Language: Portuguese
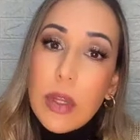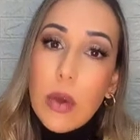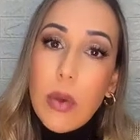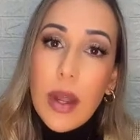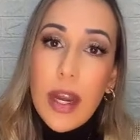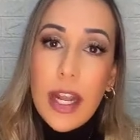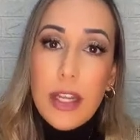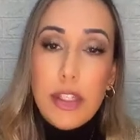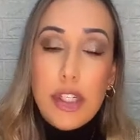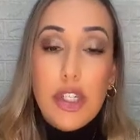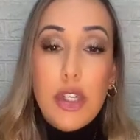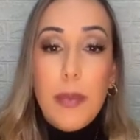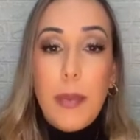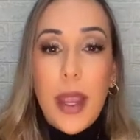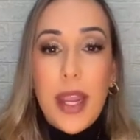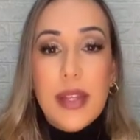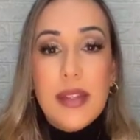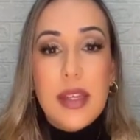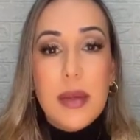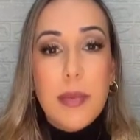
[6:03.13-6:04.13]
E quando a gente
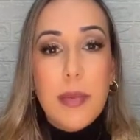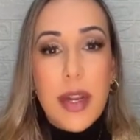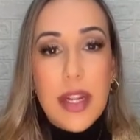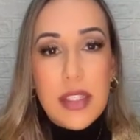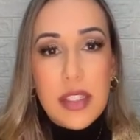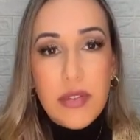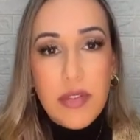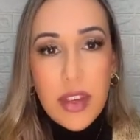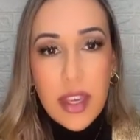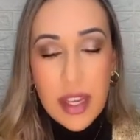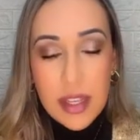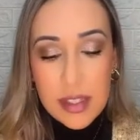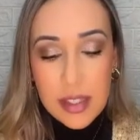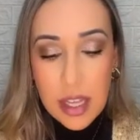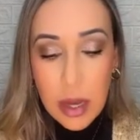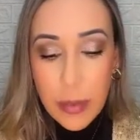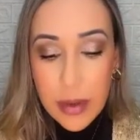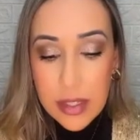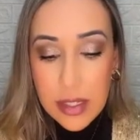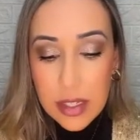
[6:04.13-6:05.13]
pensa em
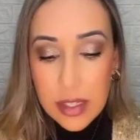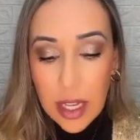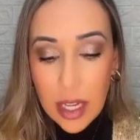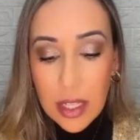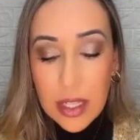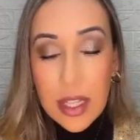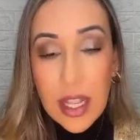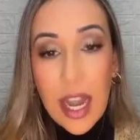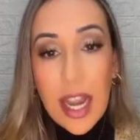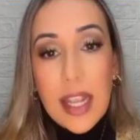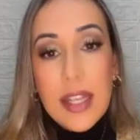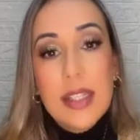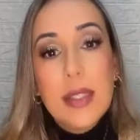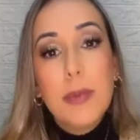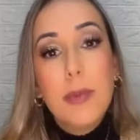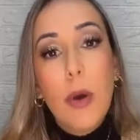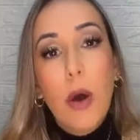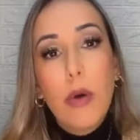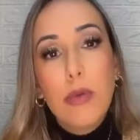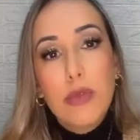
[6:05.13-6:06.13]
precificação, existem três
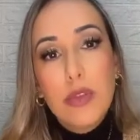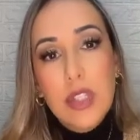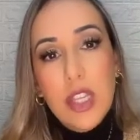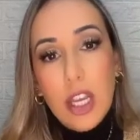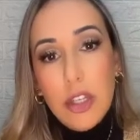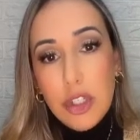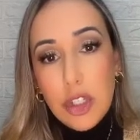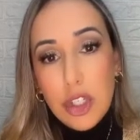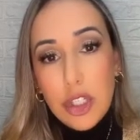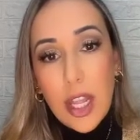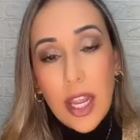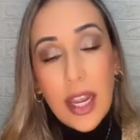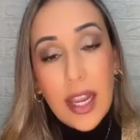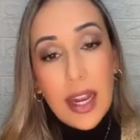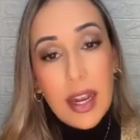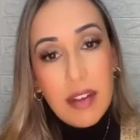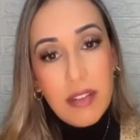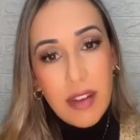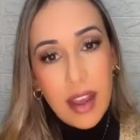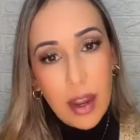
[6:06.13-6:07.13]
pontos que a gente tem que
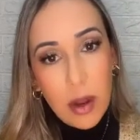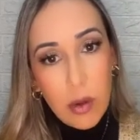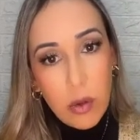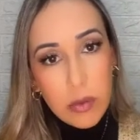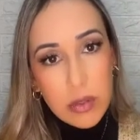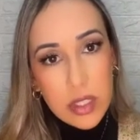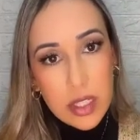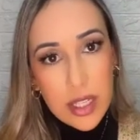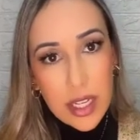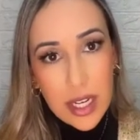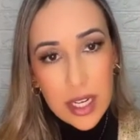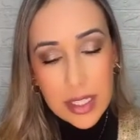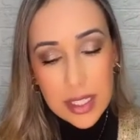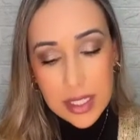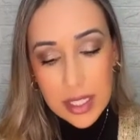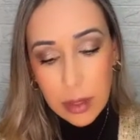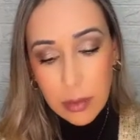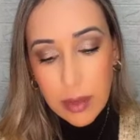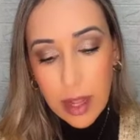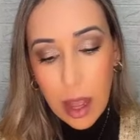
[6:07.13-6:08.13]
levar em
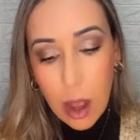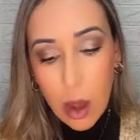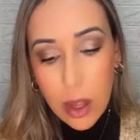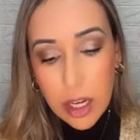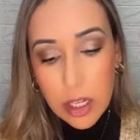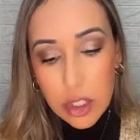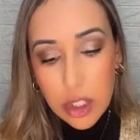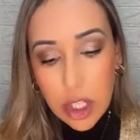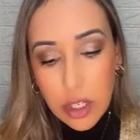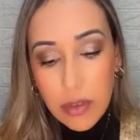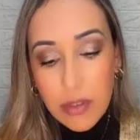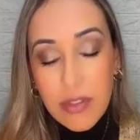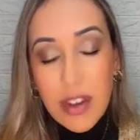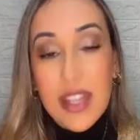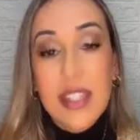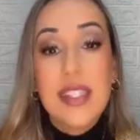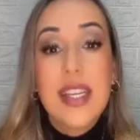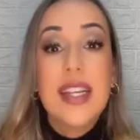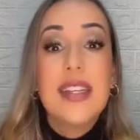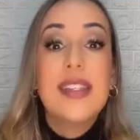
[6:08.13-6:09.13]
consideração na hora de
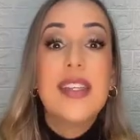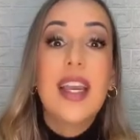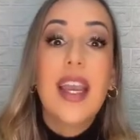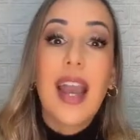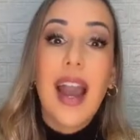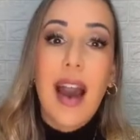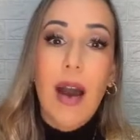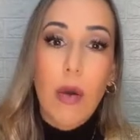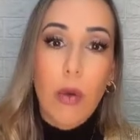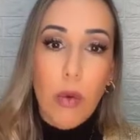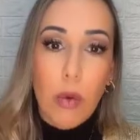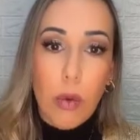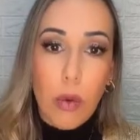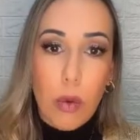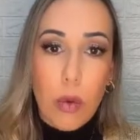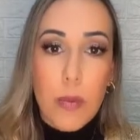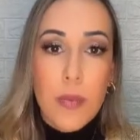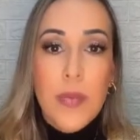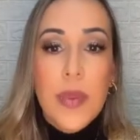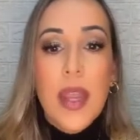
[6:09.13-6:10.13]
fazer esse
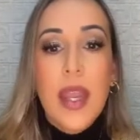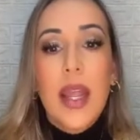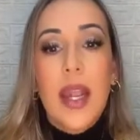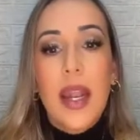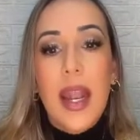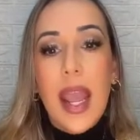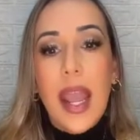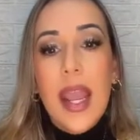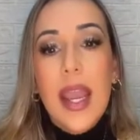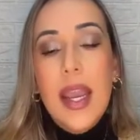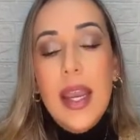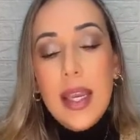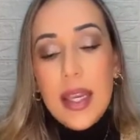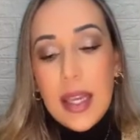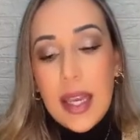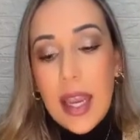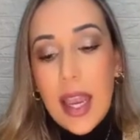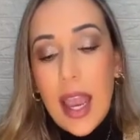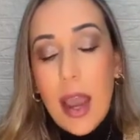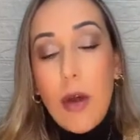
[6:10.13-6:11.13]
cálculo, né?
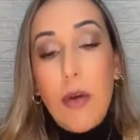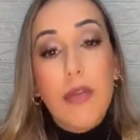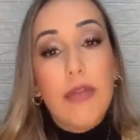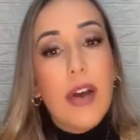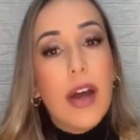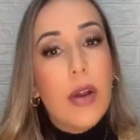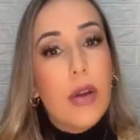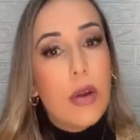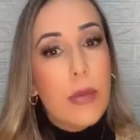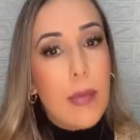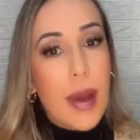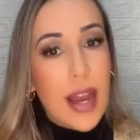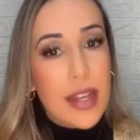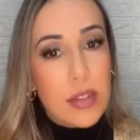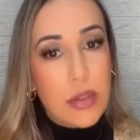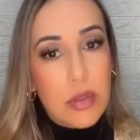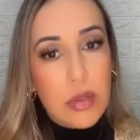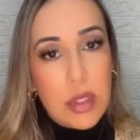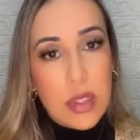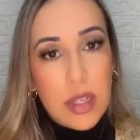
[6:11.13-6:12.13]
Que é o valor
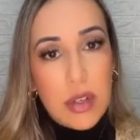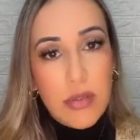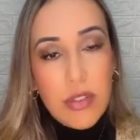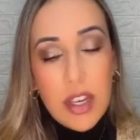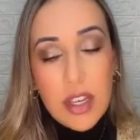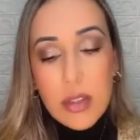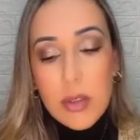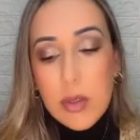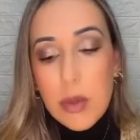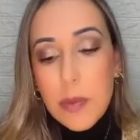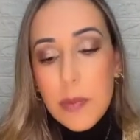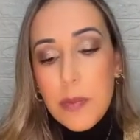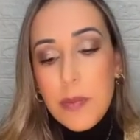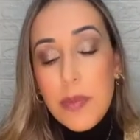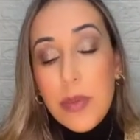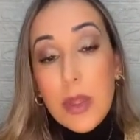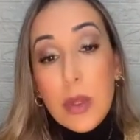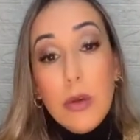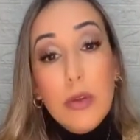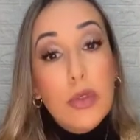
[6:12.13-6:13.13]
base do serviço,
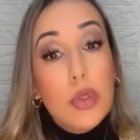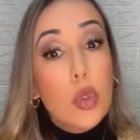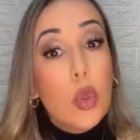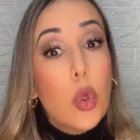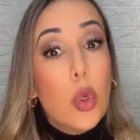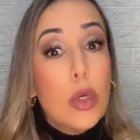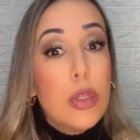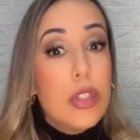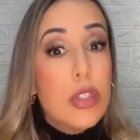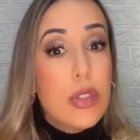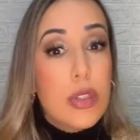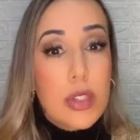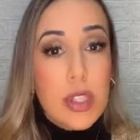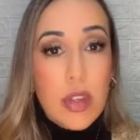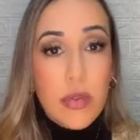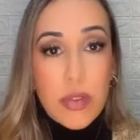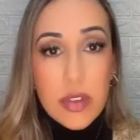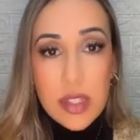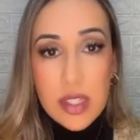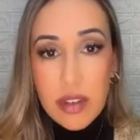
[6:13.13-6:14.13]
os custos que
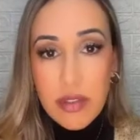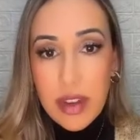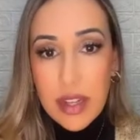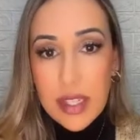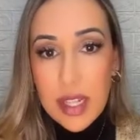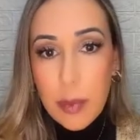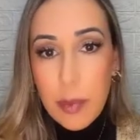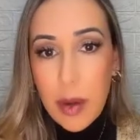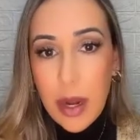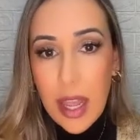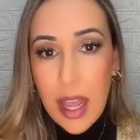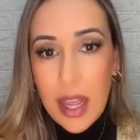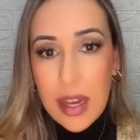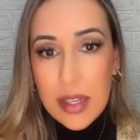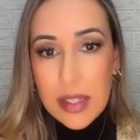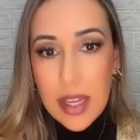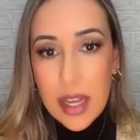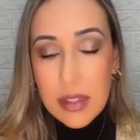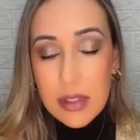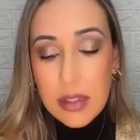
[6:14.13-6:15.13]
você vai ter para
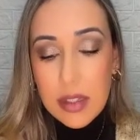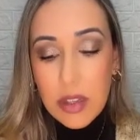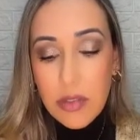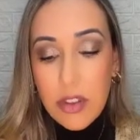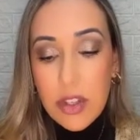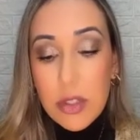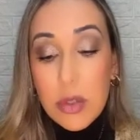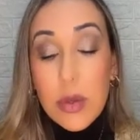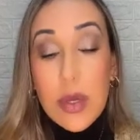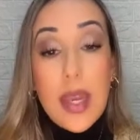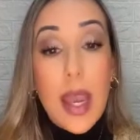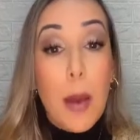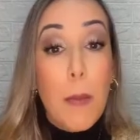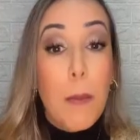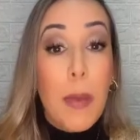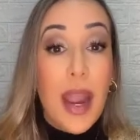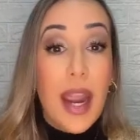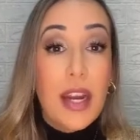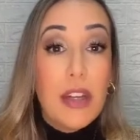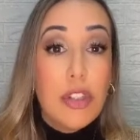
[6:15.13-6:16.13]
realizar esse serviço e a
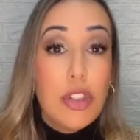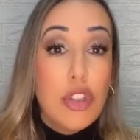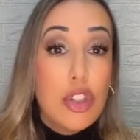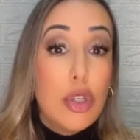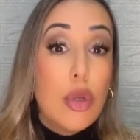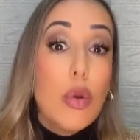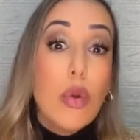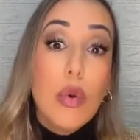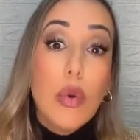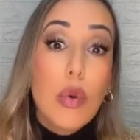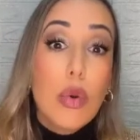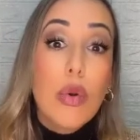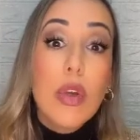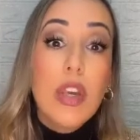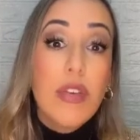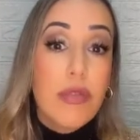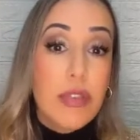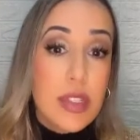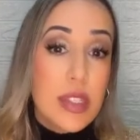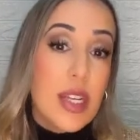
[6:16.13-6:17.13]
margem de lucro
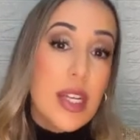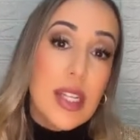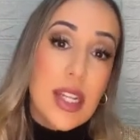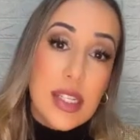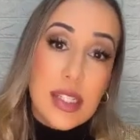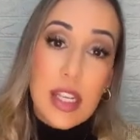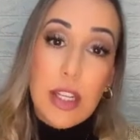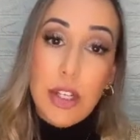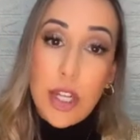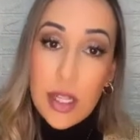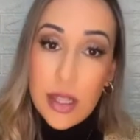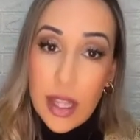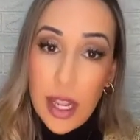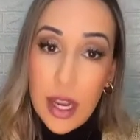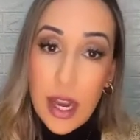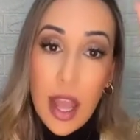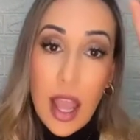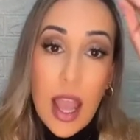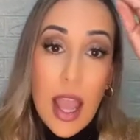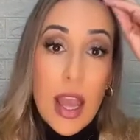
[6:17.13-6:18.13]
que você deseja
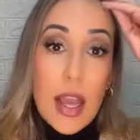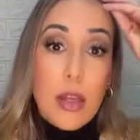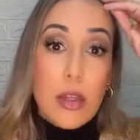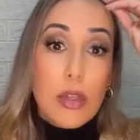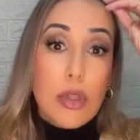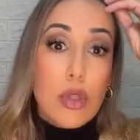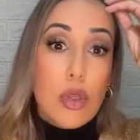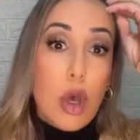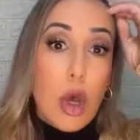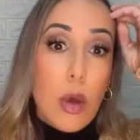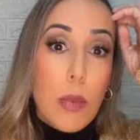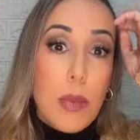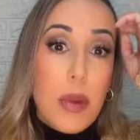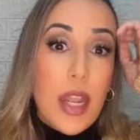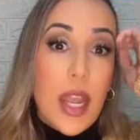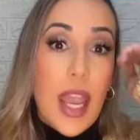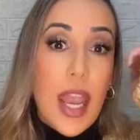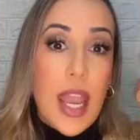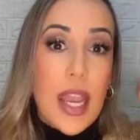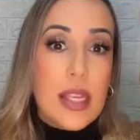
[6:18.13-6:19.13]
ter sobre
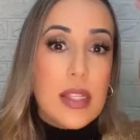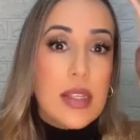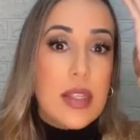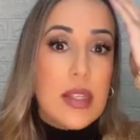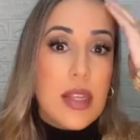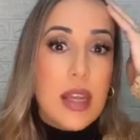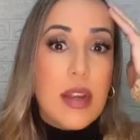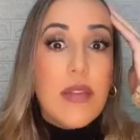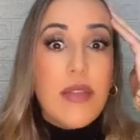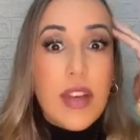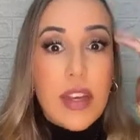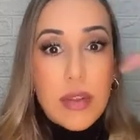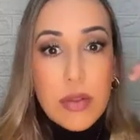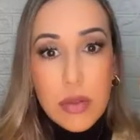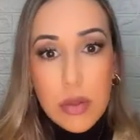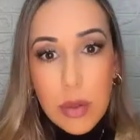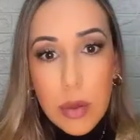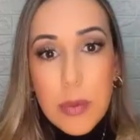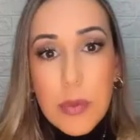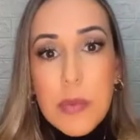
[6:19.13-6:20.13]
esse
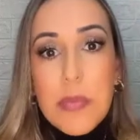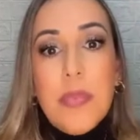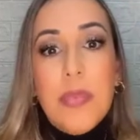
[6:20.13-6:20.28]
serviço.